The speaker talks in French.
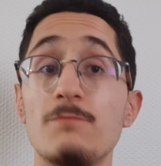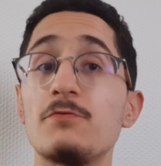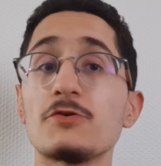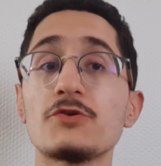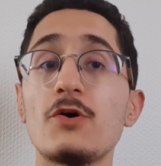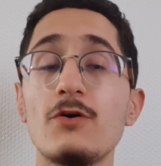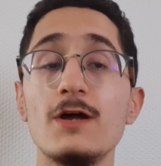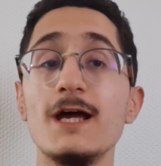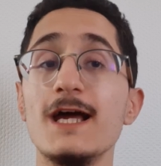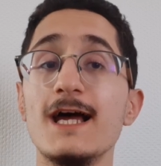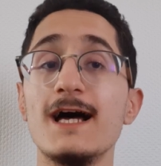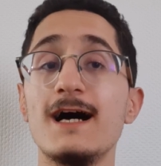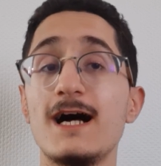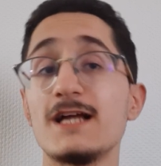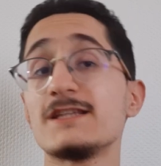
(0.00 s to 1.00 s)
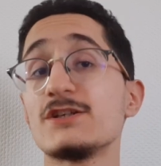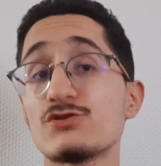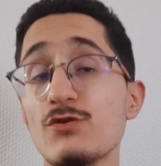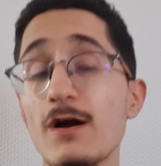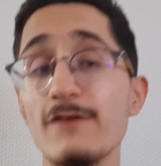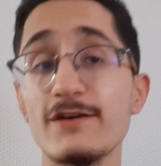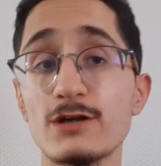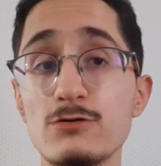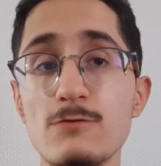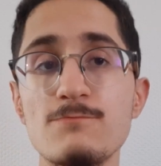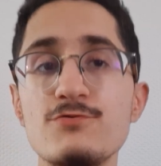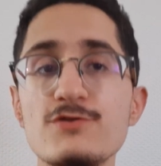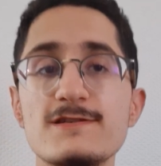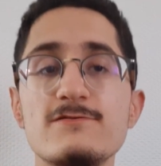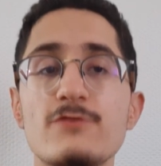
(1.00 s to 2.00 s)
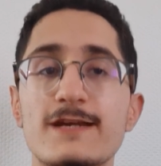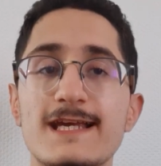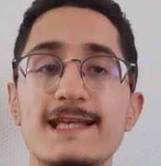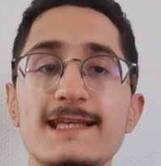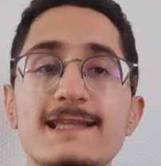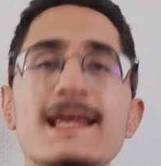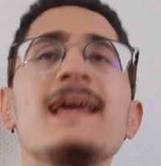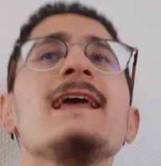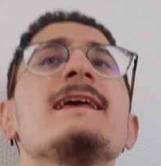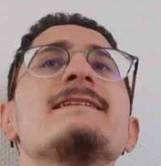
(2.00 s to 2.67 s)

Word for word: Pourtant, un des joueurs avec le plus de qualité,